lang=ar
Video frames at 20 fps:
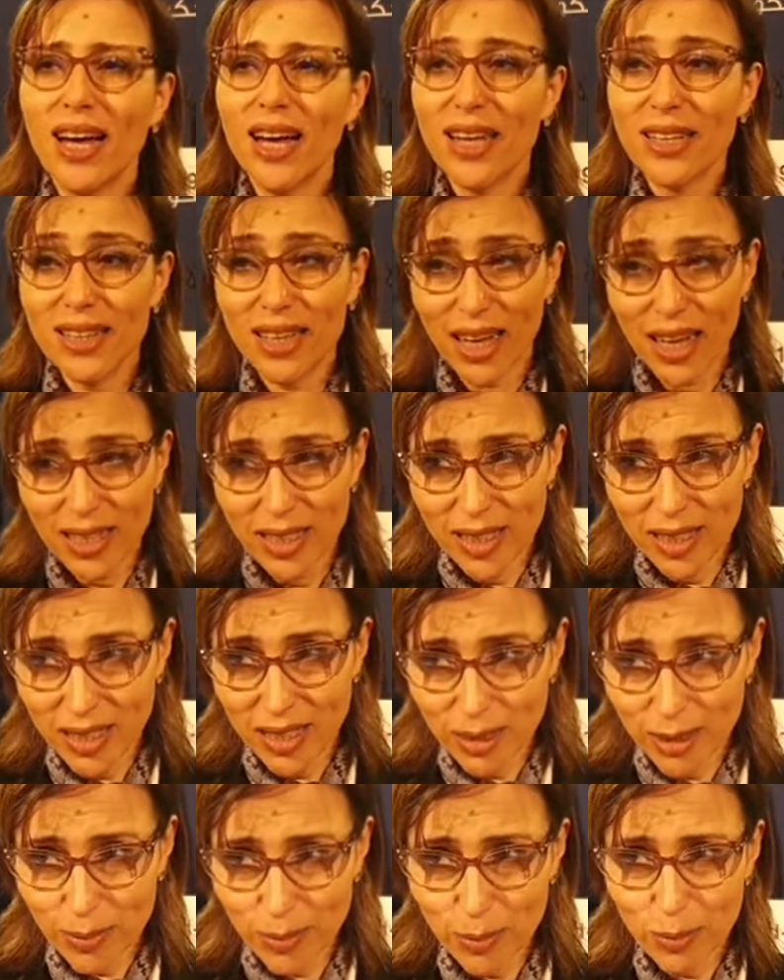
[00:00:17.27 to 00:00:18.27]

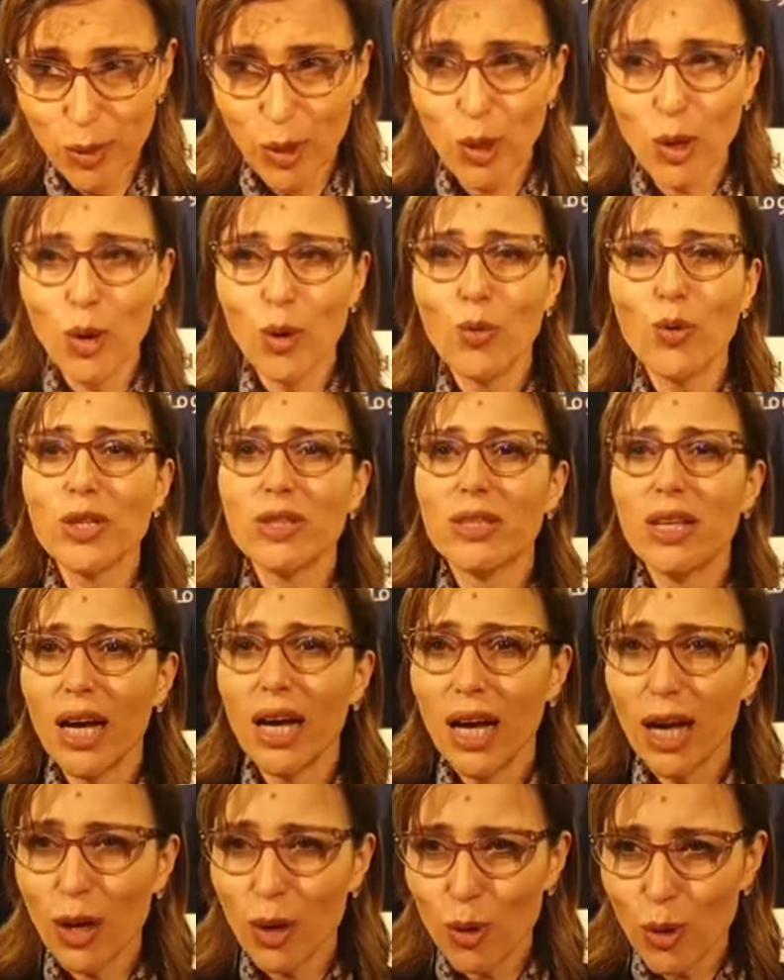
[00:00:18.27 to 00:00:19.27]
التقييم
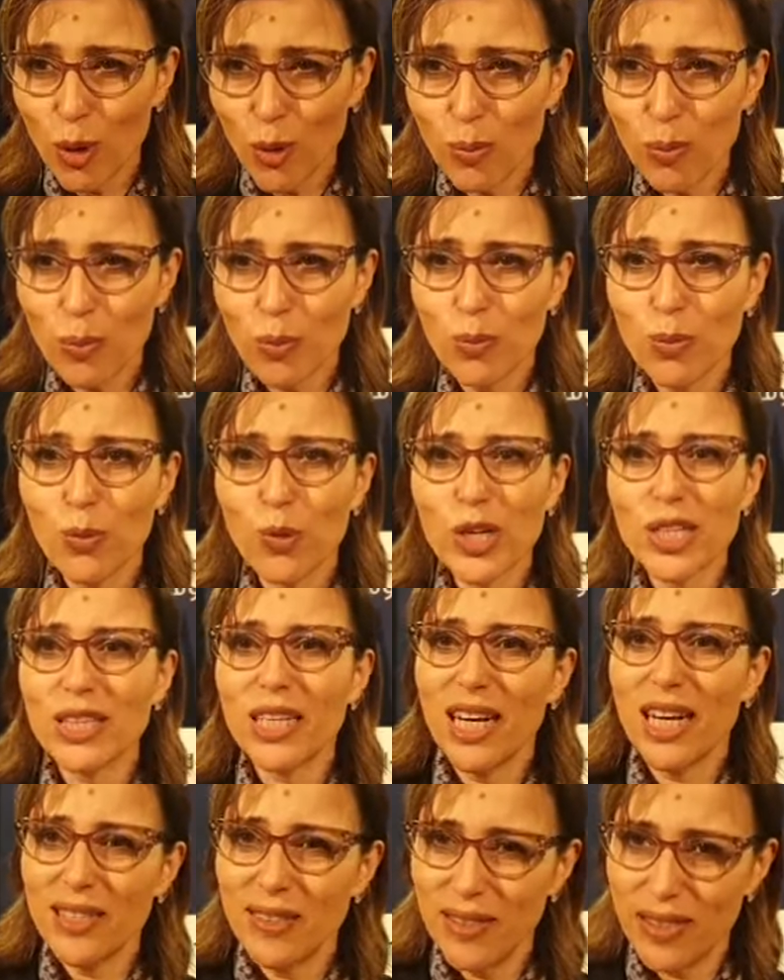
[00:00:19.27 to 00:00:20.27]
والتاقلم
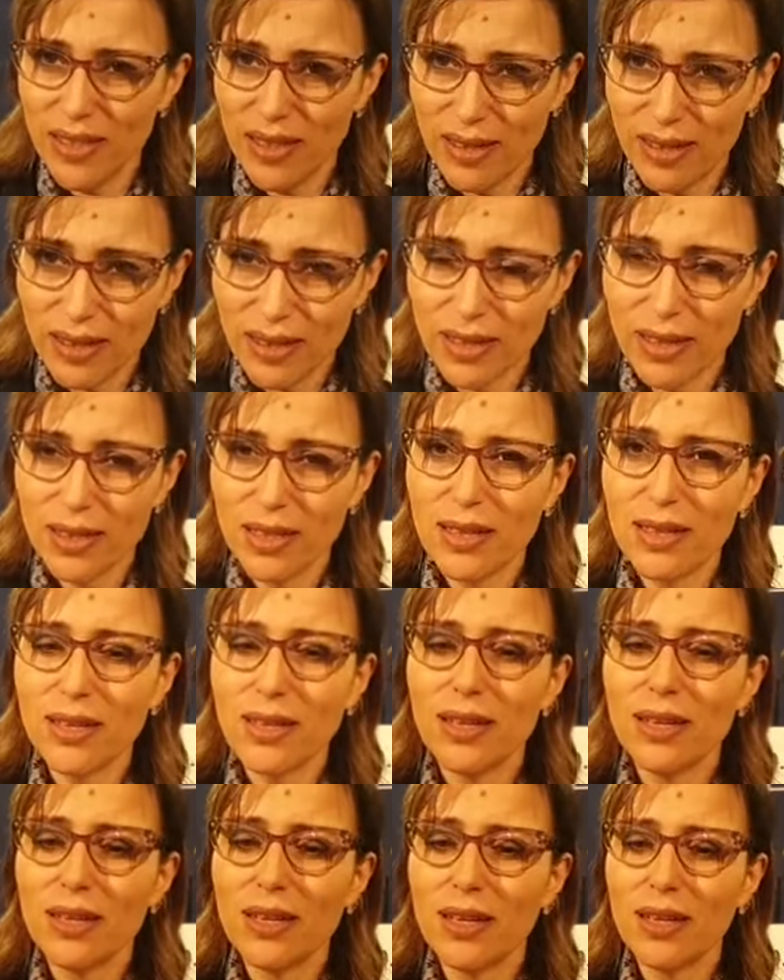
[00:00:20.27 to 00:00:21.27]
والتعديل
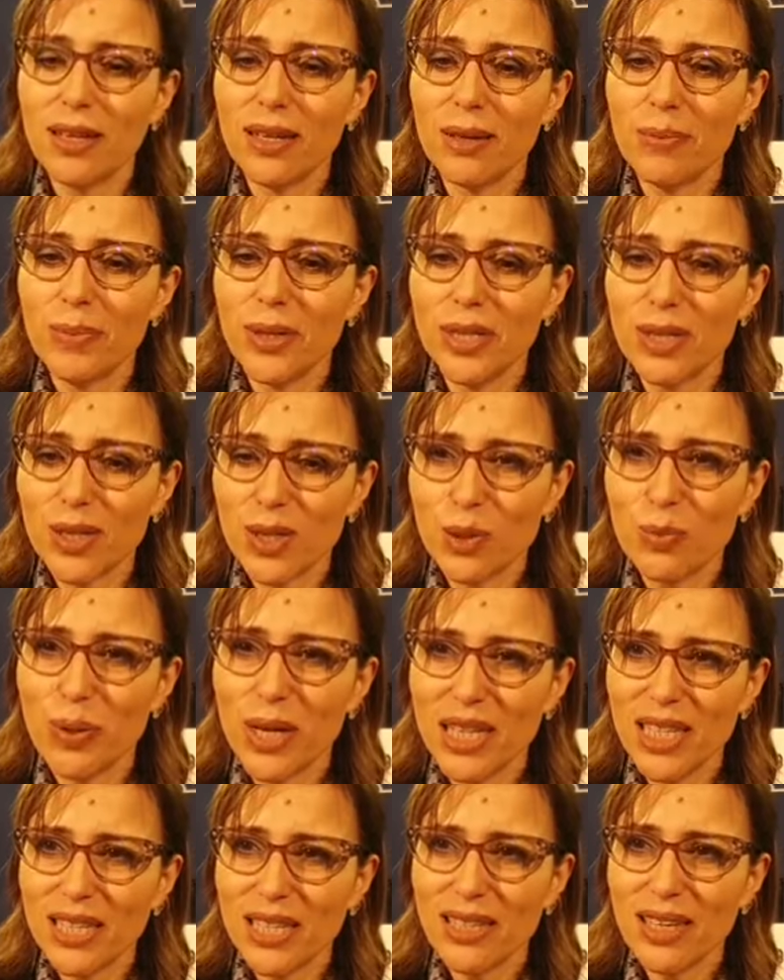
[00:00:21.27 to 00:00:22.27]
آه، بالنسبه
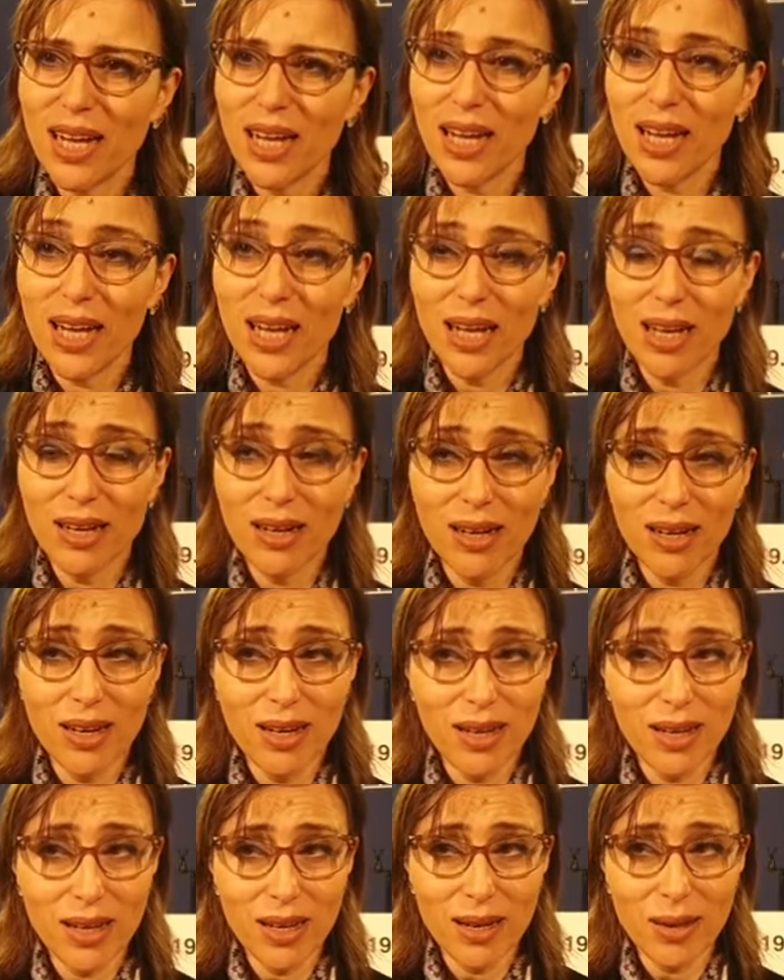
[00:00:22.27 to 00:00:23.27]
لنا
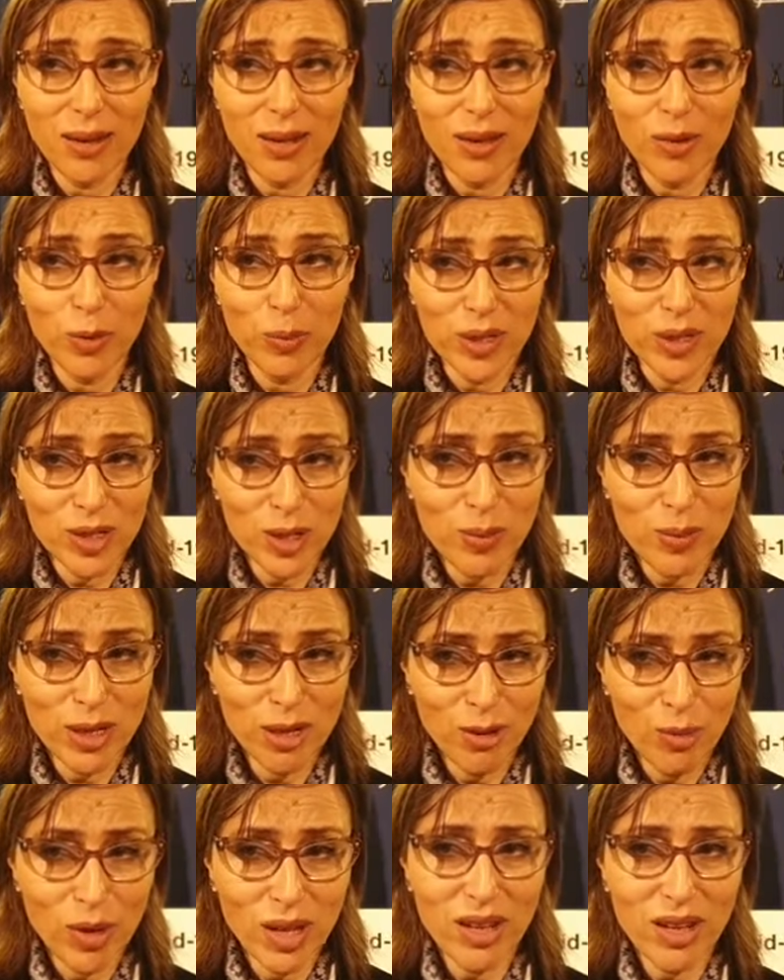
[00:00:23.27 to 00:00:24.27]
وبالنسبه
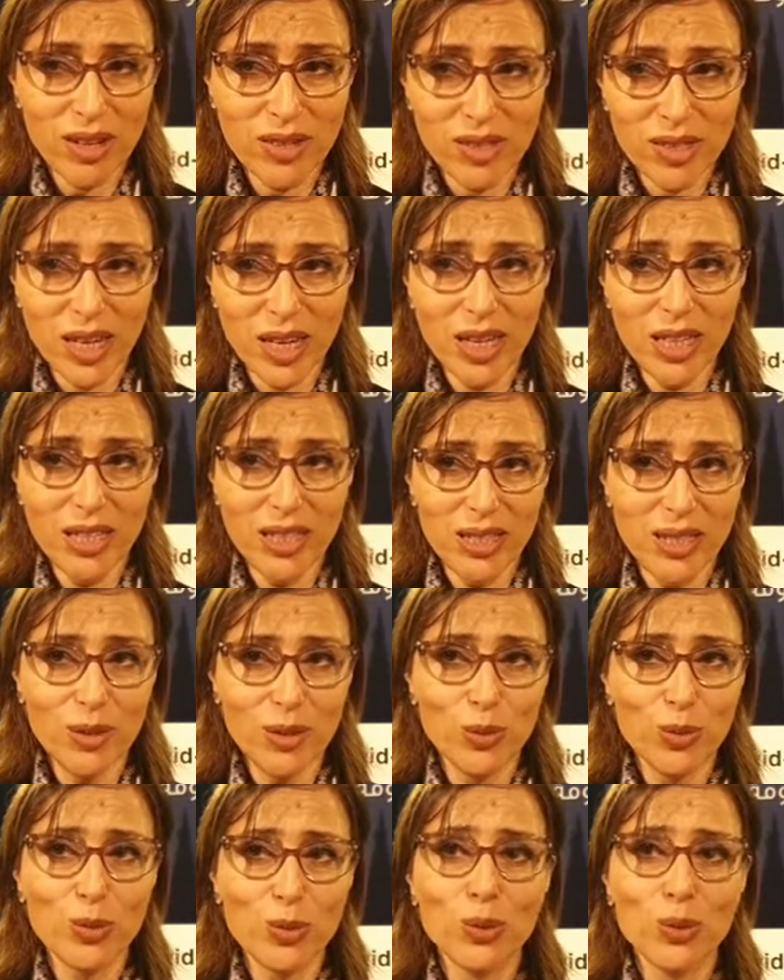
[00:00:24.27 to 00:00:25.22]
للوضع الصحي